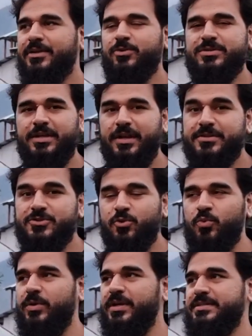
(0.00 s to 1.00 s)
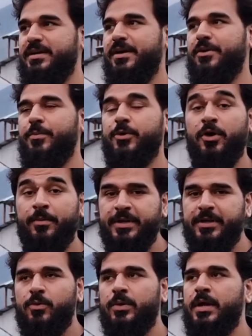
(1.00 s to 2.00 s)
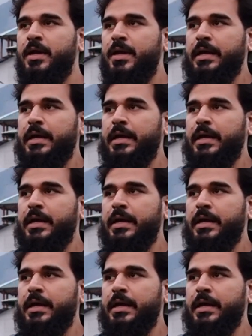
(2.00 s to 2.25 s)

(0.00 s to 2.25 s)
तो इसीलिए सुकून है इस जगह के ऊपर नॉर्मली लोग